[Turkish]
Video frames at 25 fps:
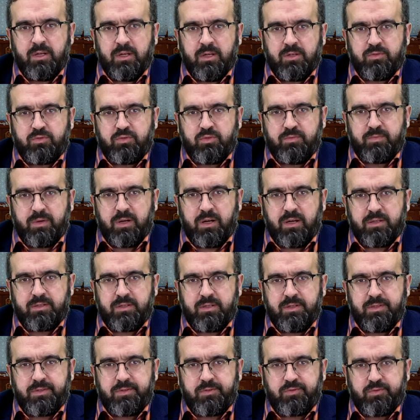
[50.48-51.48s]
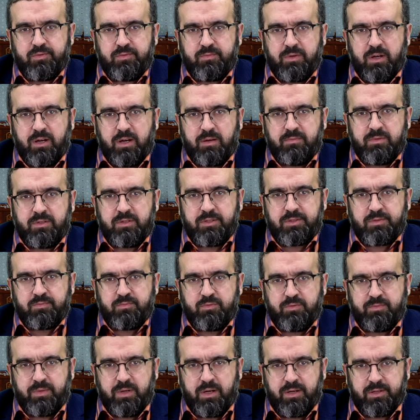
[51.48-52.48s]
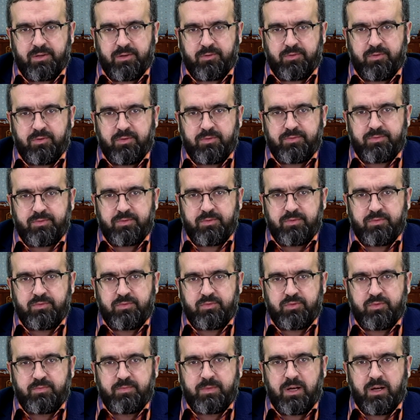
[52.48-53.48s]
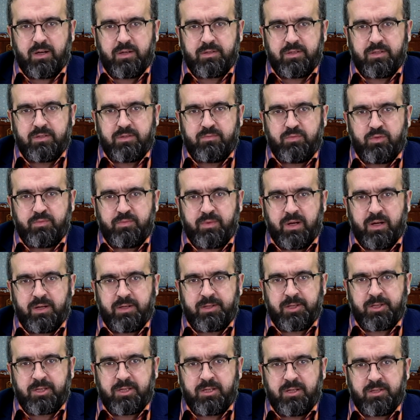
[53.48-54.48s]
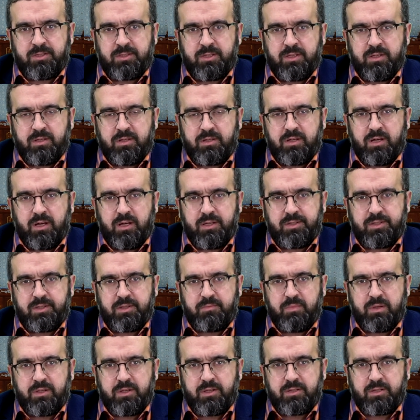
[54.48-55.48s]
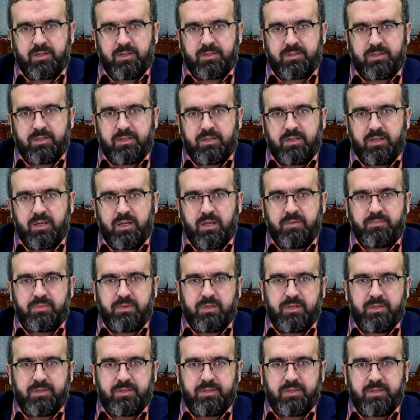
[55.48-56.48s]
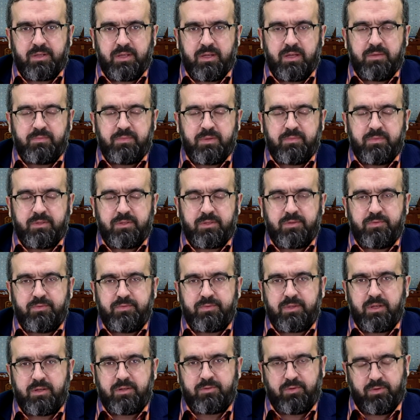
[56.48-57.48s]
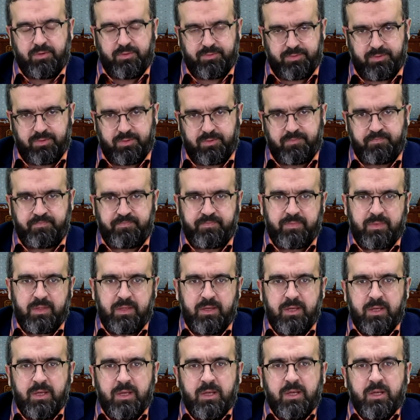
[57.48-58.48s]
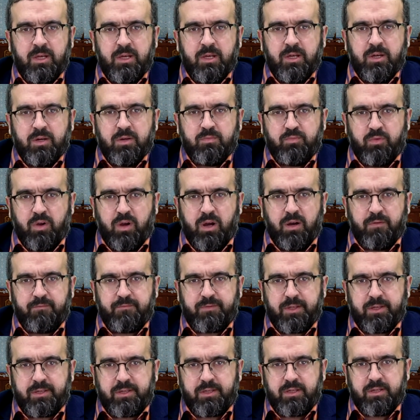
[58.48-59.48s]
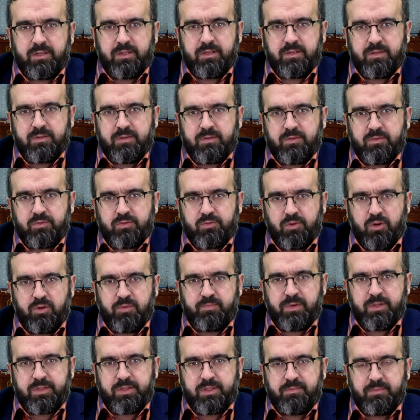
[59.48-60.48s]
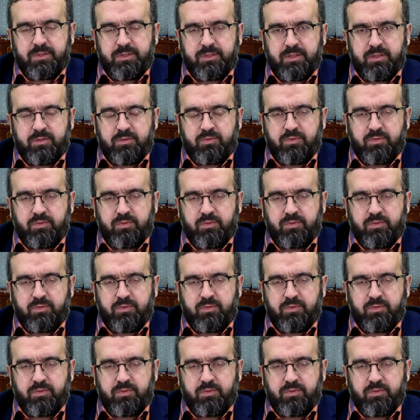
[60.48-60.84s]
Cumanız, cumamız mübarek olsun. Cumanın mübarekiyeti, hayri bereketi hepinizin, hepimizin üzerine olsun. Bu haftaki sohbetimizin